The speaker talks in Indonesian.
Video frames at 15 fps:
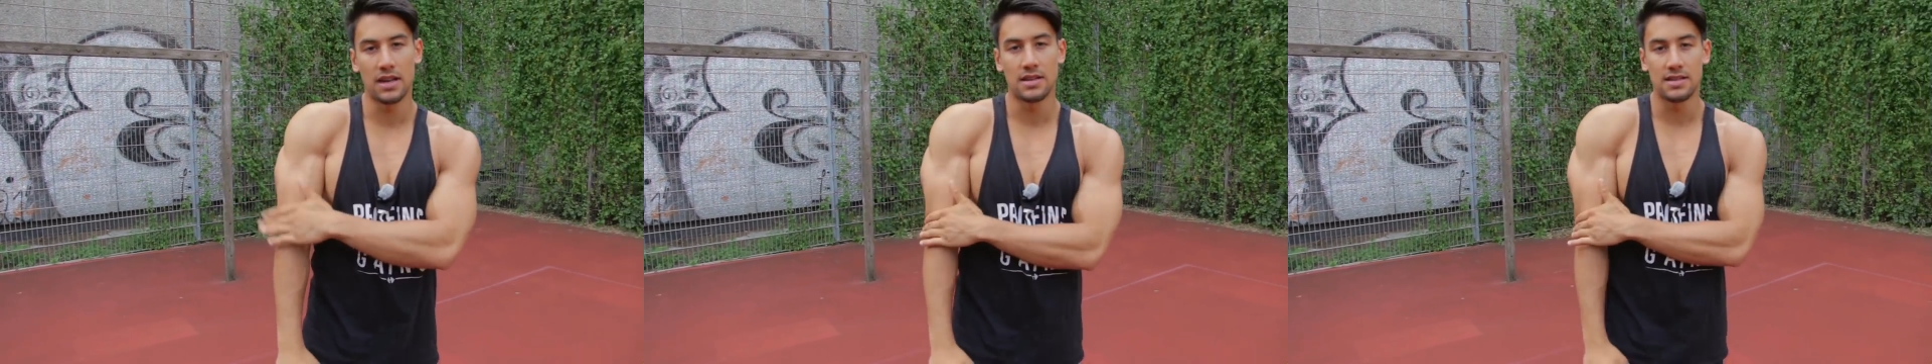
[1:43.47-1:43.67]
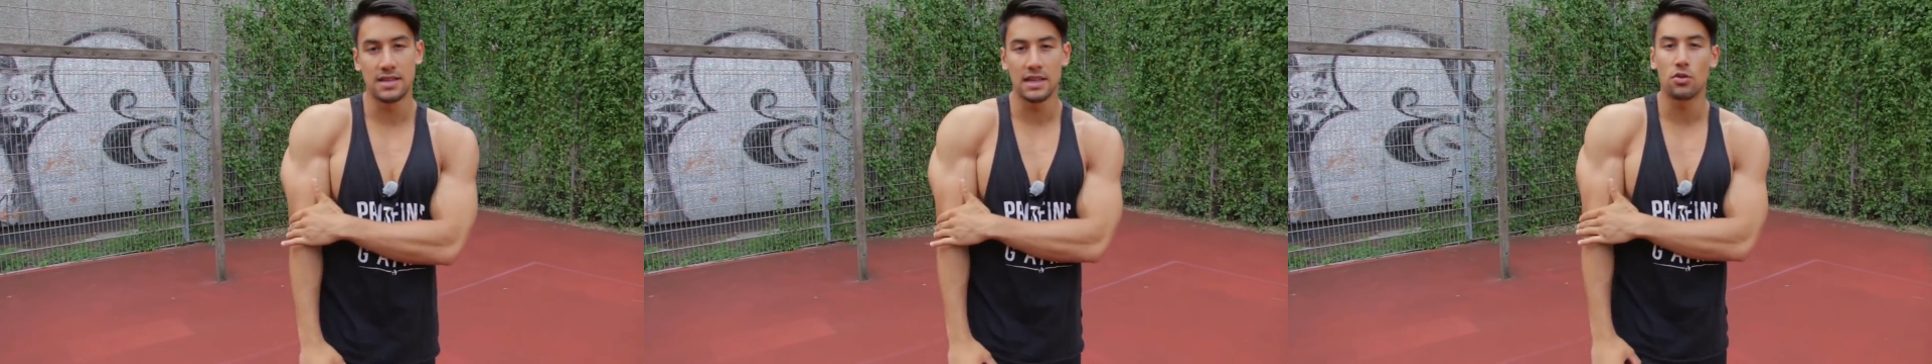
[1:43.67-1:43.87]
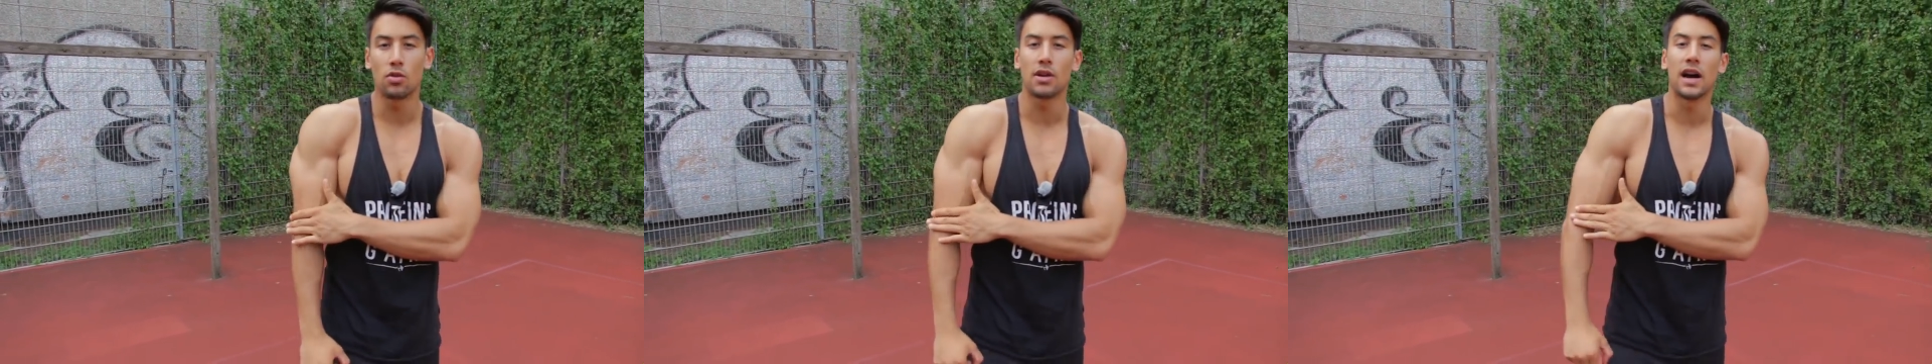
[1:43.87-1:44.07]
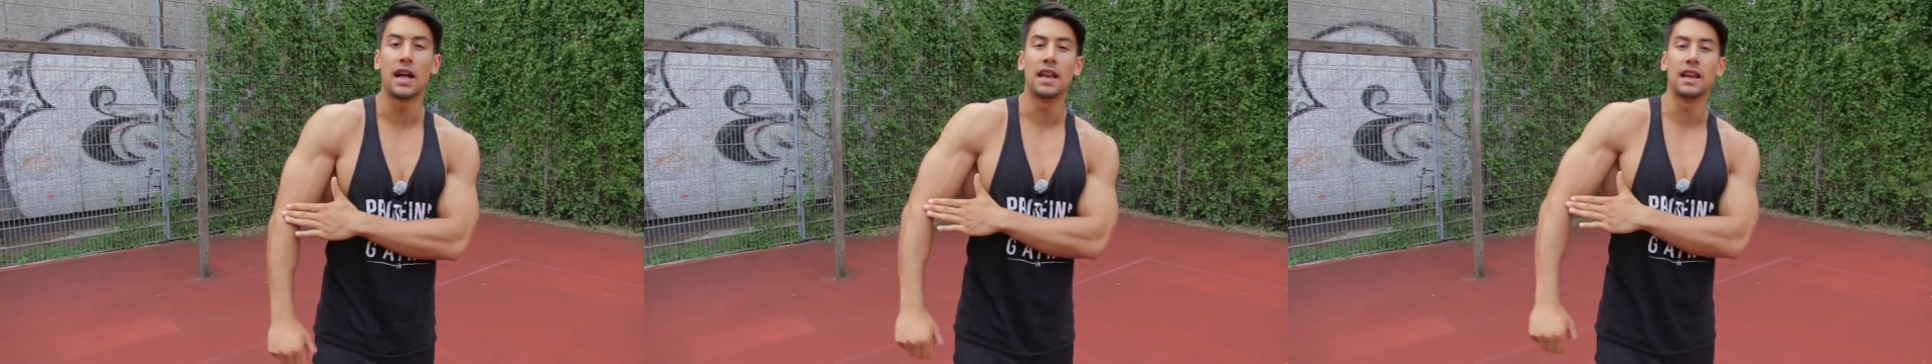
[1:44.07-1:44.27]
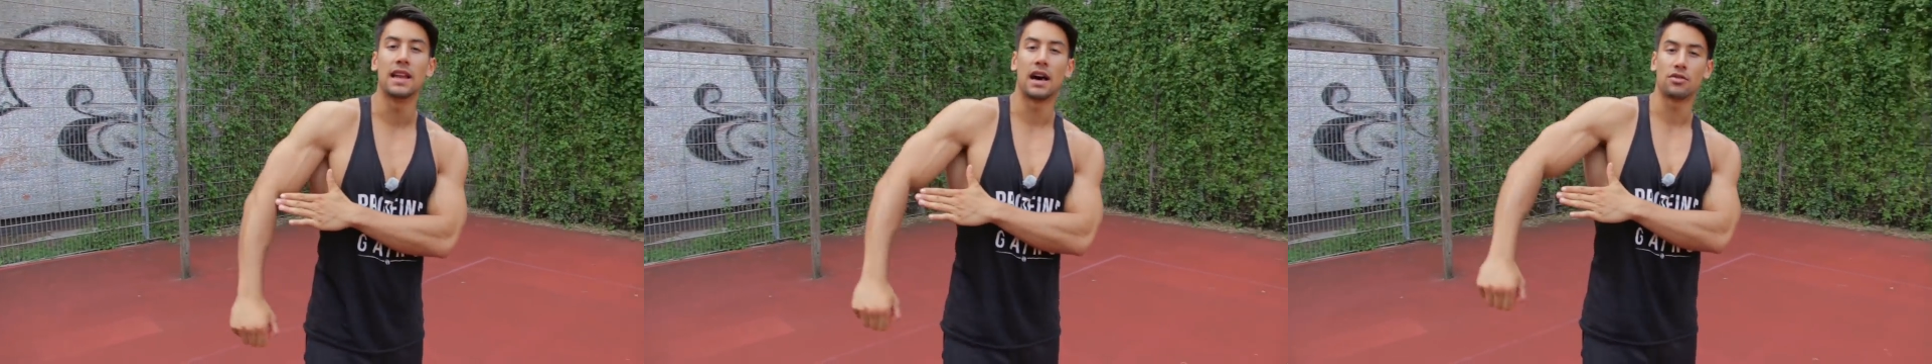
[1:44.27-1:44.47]
siku
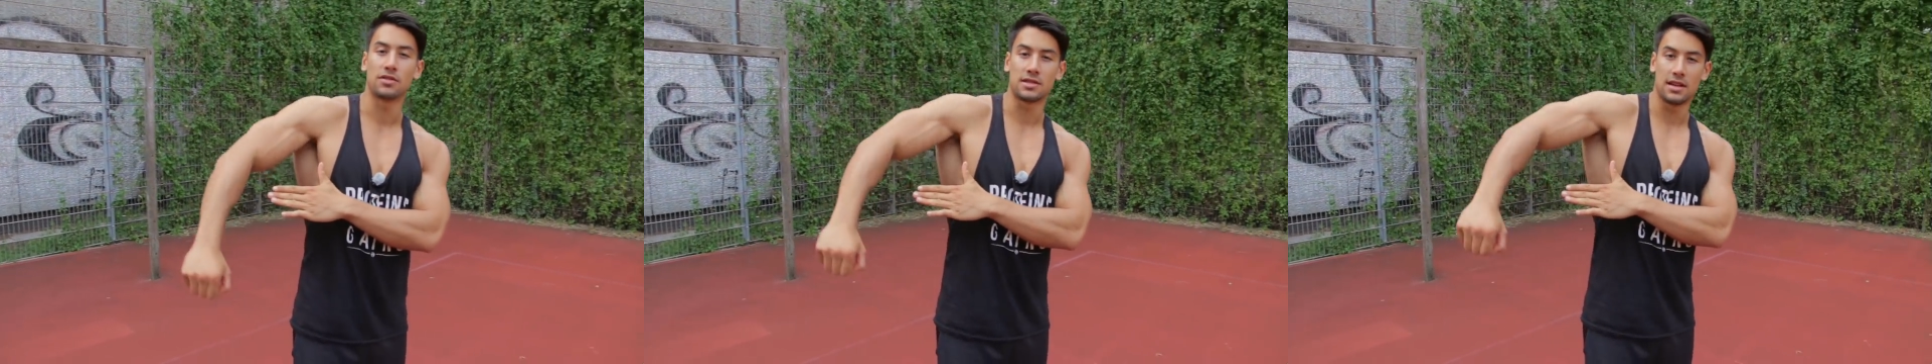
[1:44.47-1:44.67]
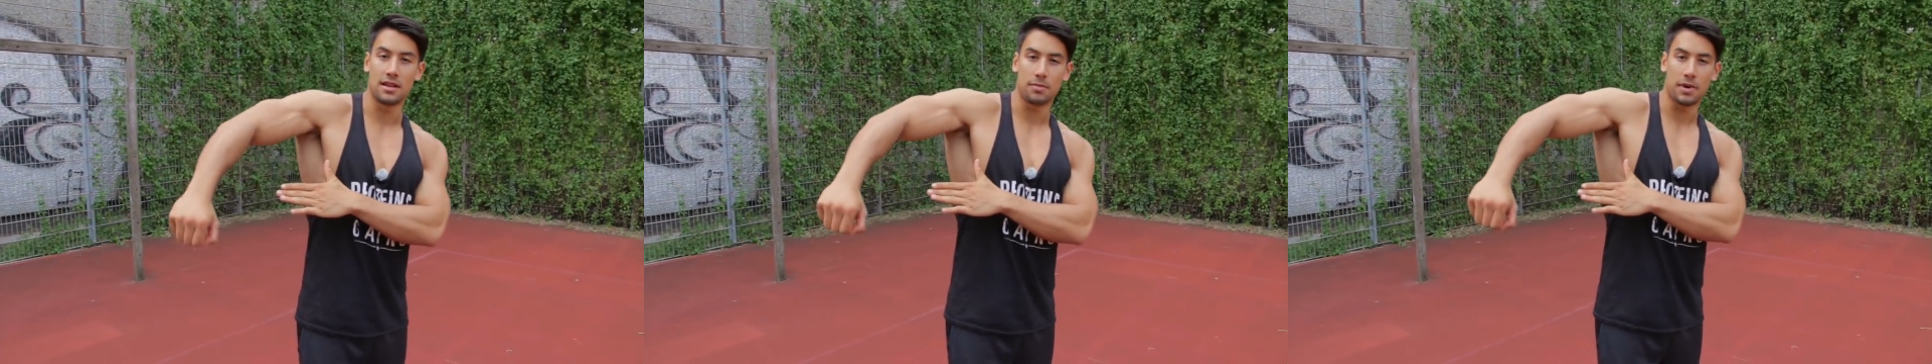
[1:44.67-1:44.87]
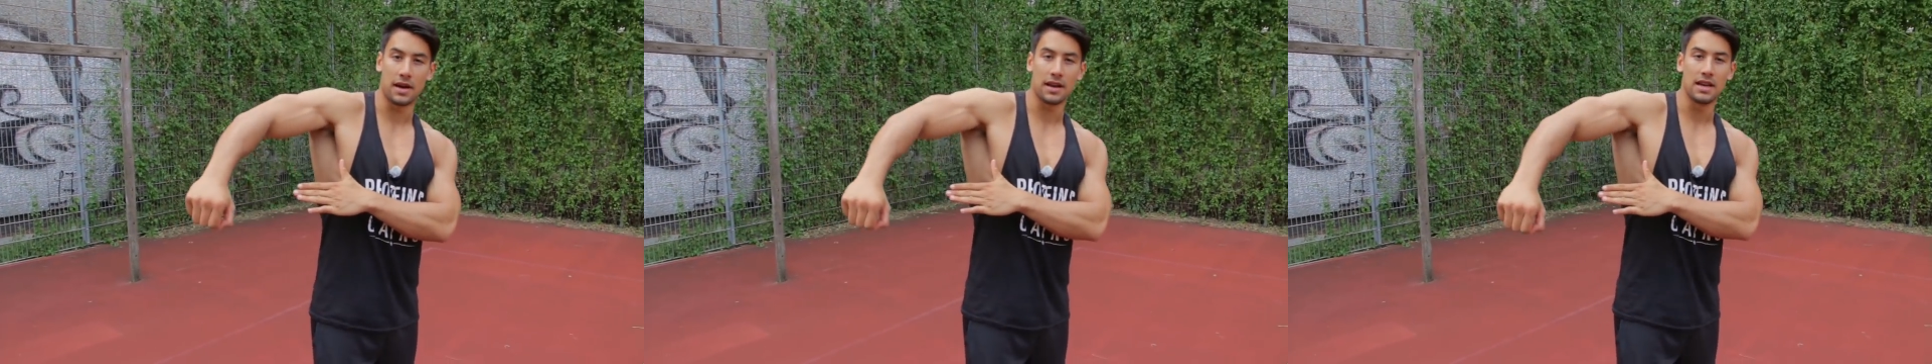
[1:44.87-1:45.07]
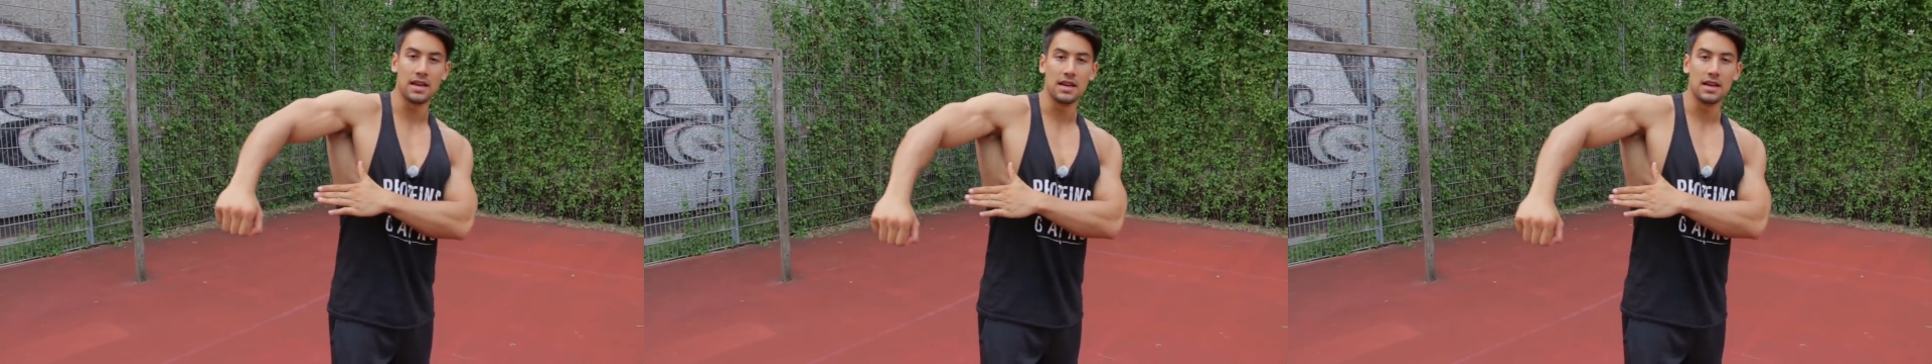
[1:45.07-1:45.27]
kalian harus di depan